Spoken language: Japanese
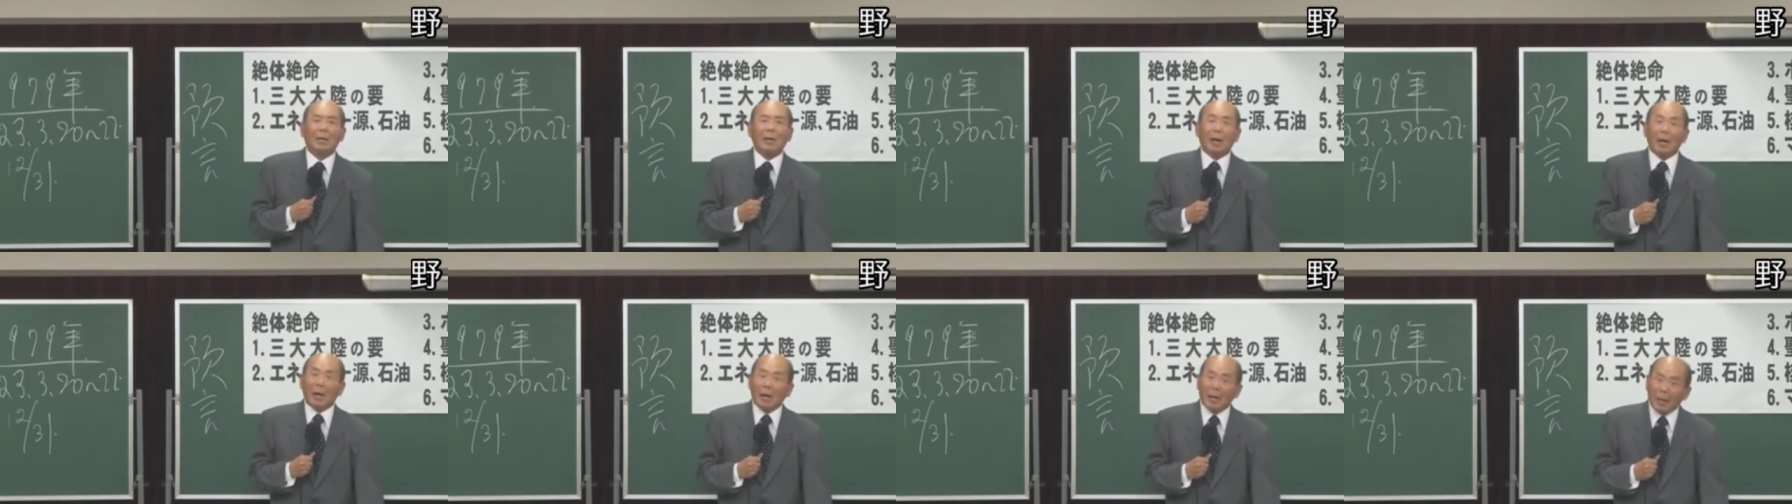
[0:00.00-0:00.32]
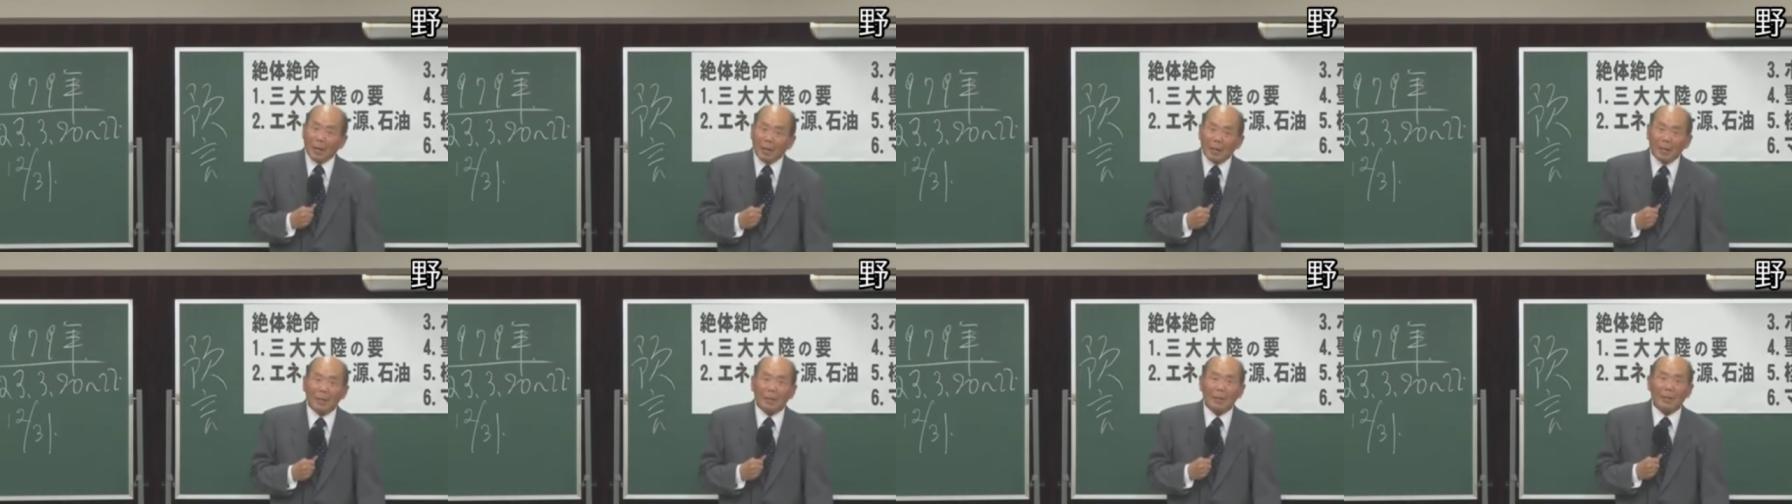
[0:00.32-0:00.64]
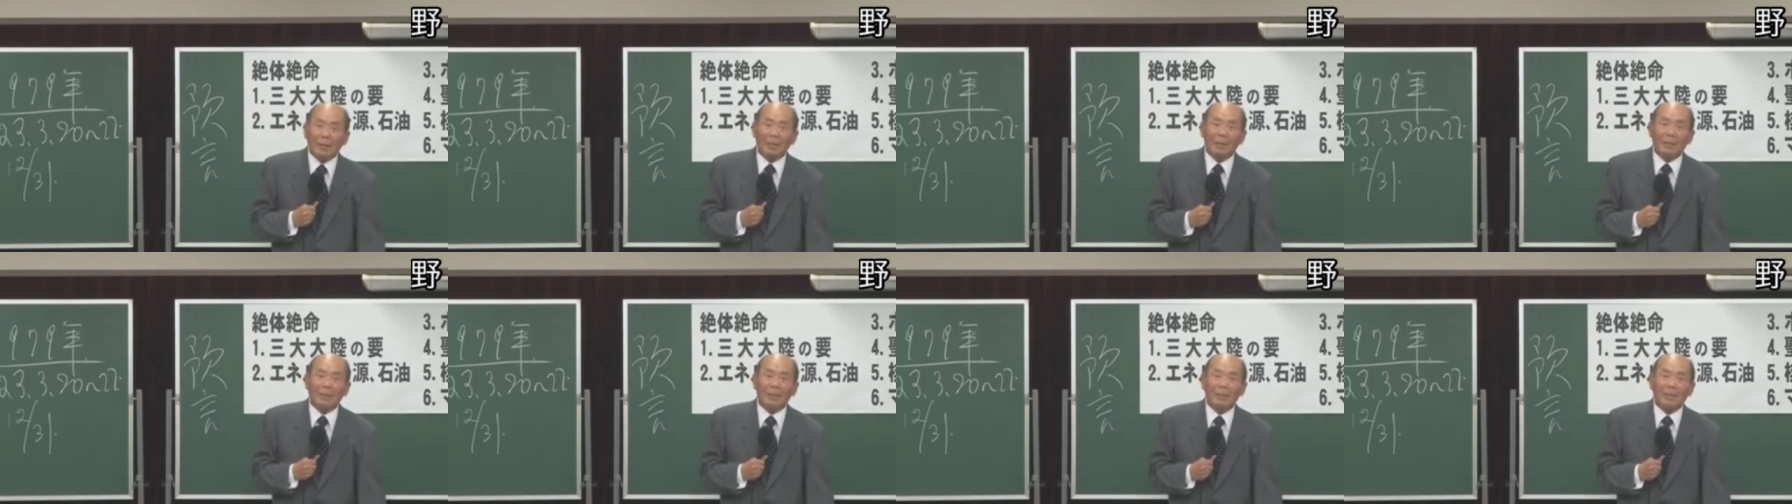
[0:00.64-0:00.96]
え
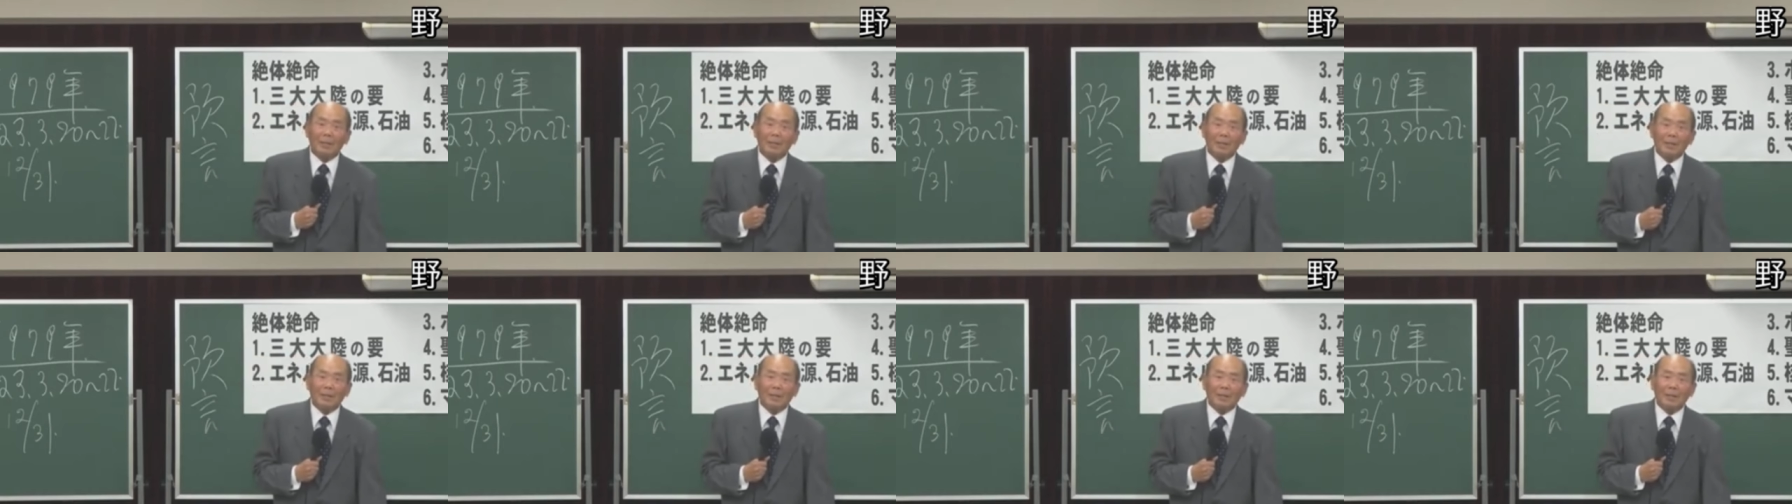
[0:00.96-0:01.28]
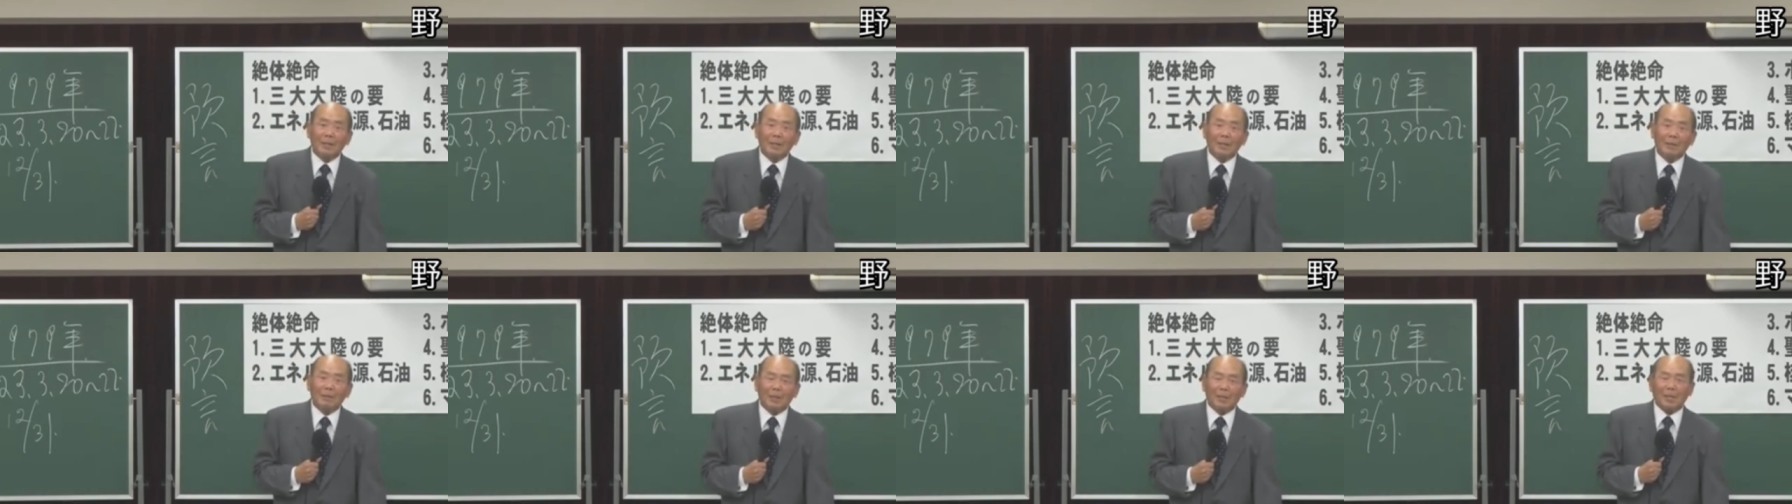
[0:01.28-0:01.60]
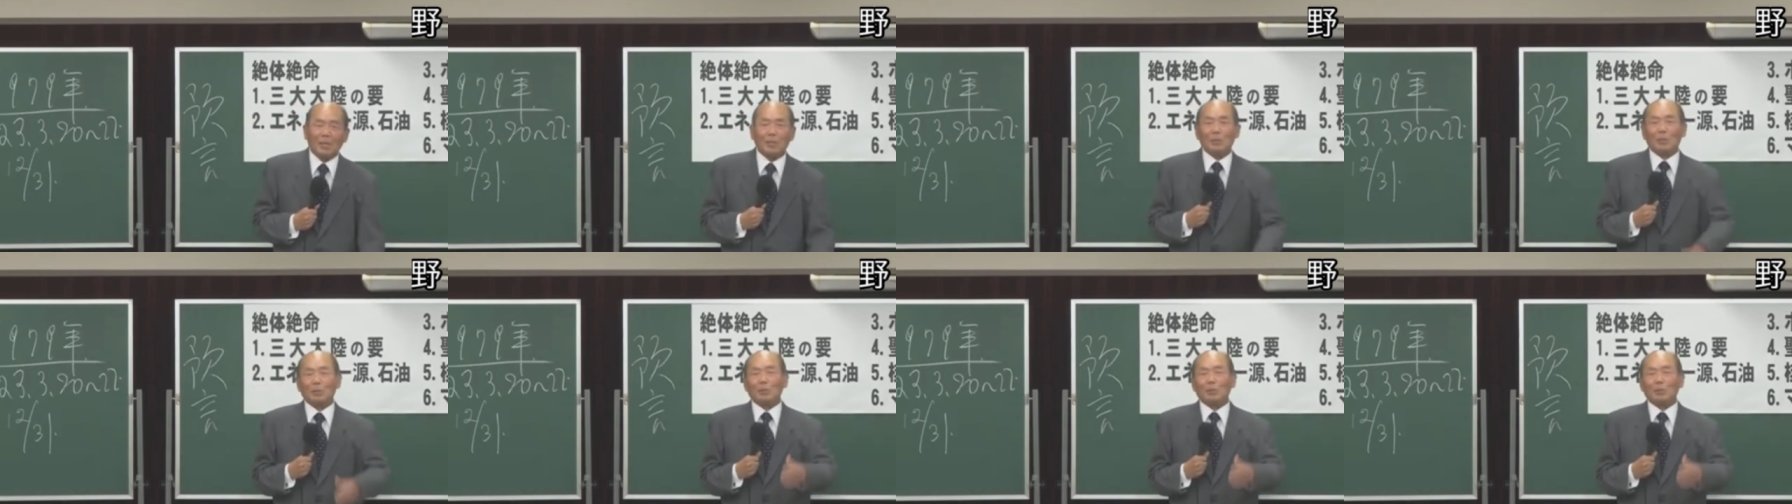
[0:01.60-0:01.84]
私